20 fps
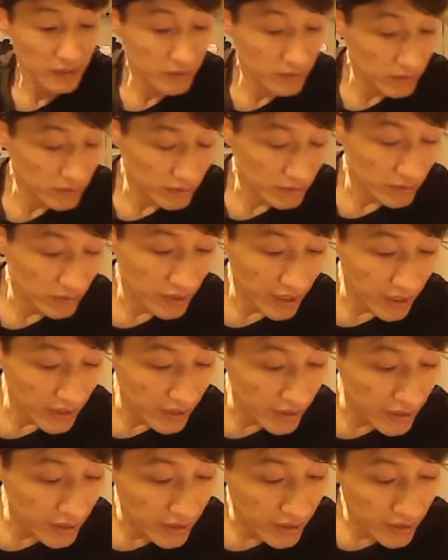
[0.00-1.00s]
ということ
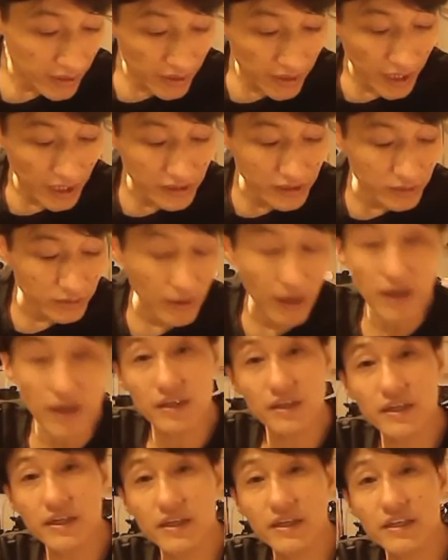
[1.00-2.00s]
で、えー、明日
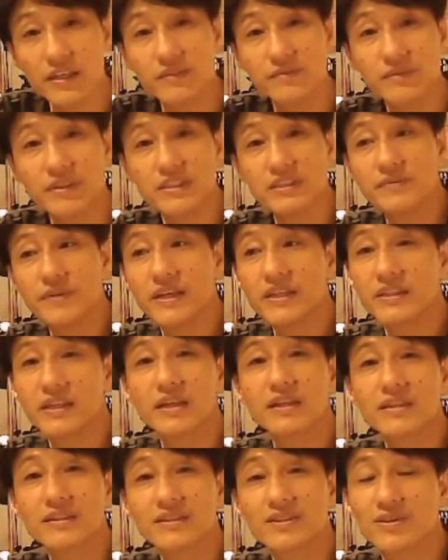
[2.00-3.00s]
は、えー、姫路
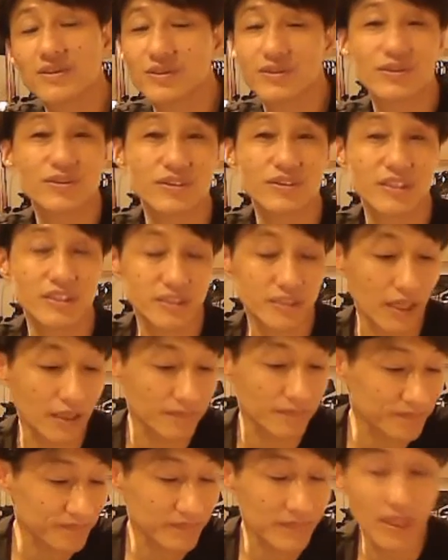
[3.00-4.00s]
ベータということでし
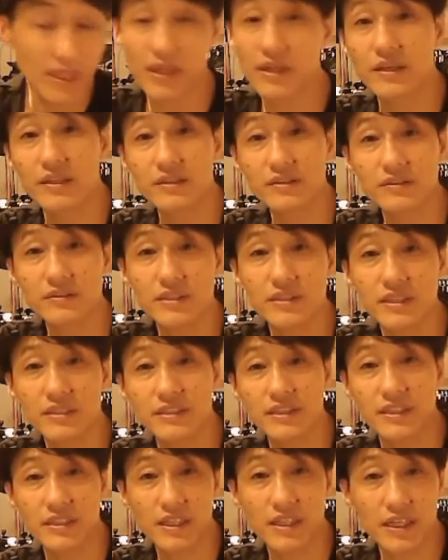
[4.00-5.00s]
た。えー、ついで
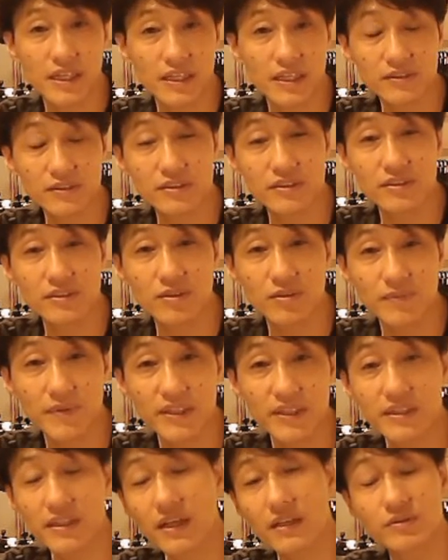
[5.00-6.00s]
に、えー、次の
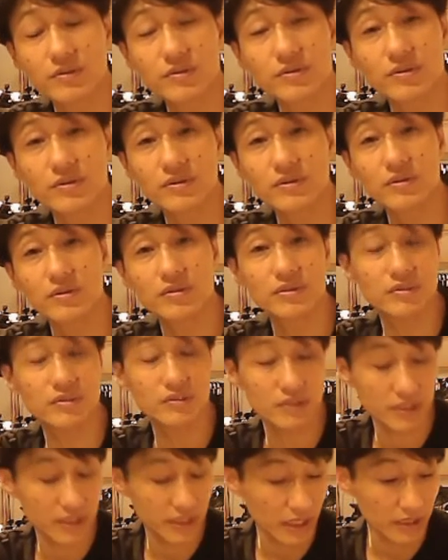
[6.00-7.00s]
ベータ言っとくと、
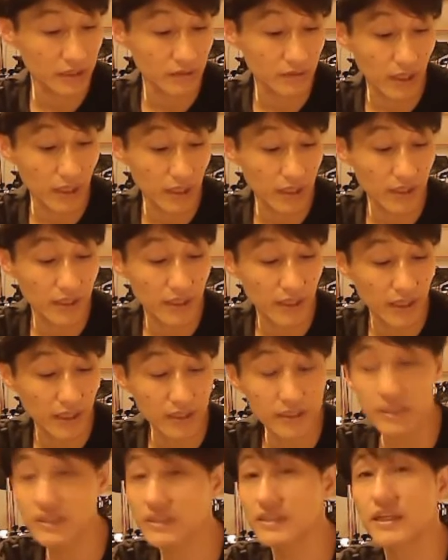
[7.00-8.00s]
11月は、えー、
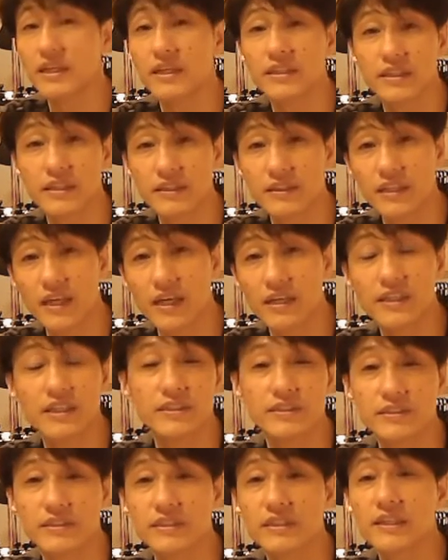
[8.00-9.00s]
秋でない
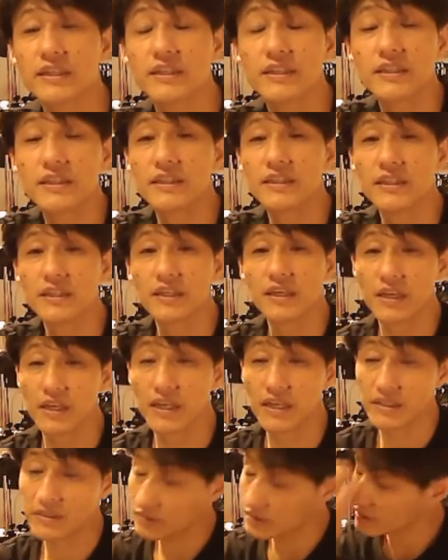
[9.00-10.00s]
です。
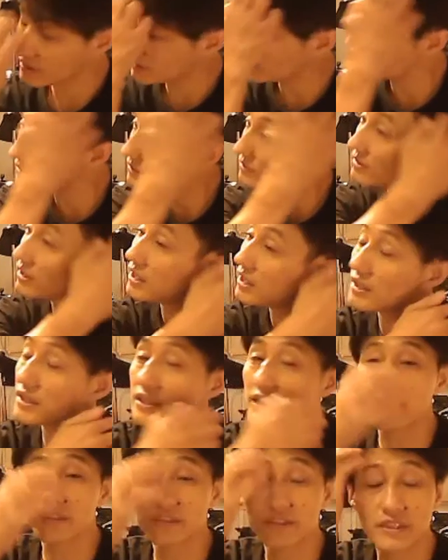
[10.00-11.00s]
えー、11月は、
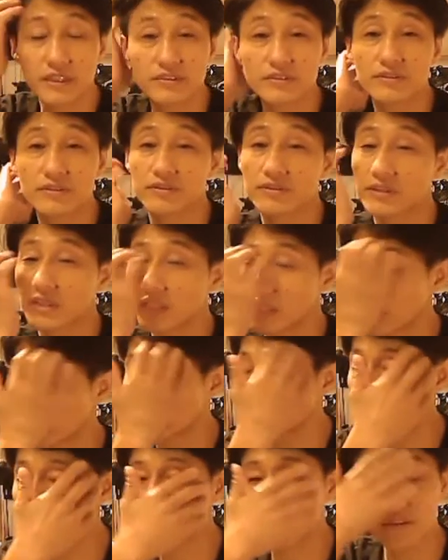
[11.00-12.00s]
えー、スケジュールの関
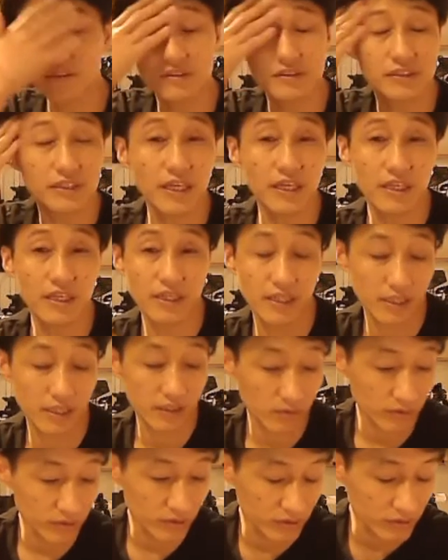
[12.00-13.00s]
係でなくて、
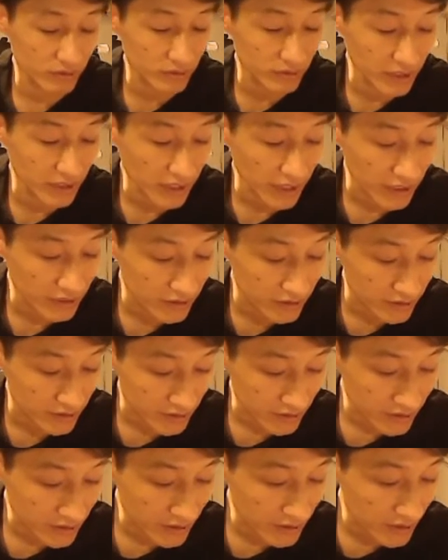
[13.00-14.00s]
えっ、ー、と、12
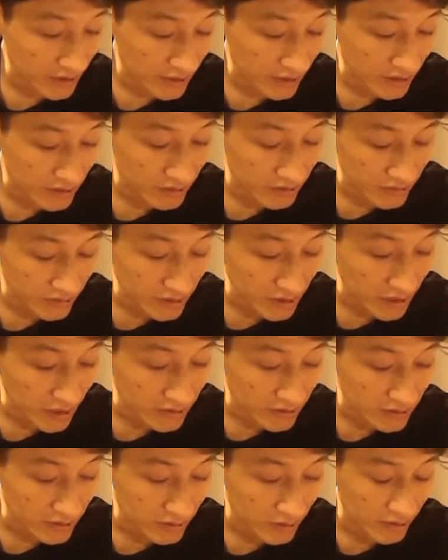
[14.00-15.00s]
月、えー、12
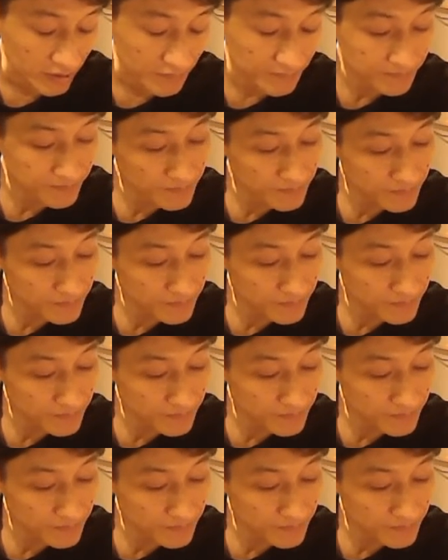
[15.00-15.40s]
月の